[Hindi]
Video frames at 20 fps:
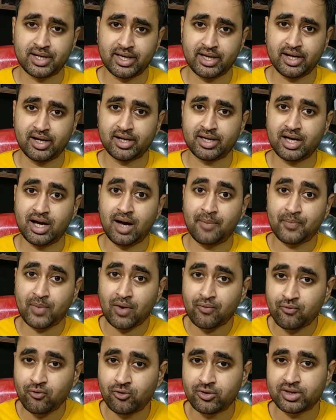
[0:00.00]
लगेगा कि
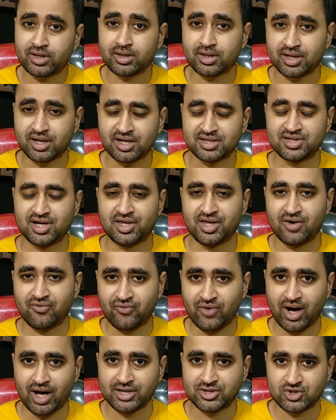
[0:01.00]
आपका फ़ोन कितना ज़्यादा
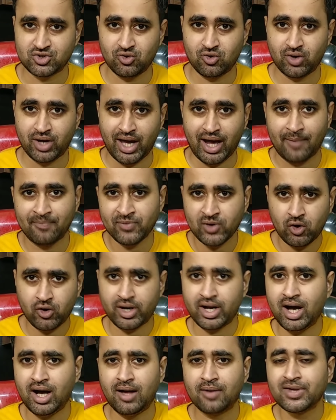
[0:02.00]
फास्ट हो गया
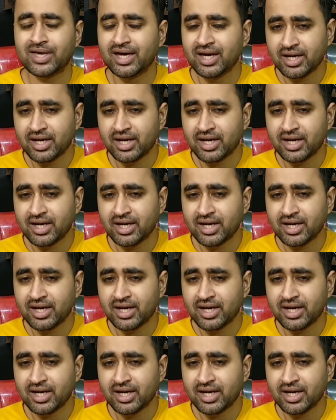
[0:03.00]
और हाँ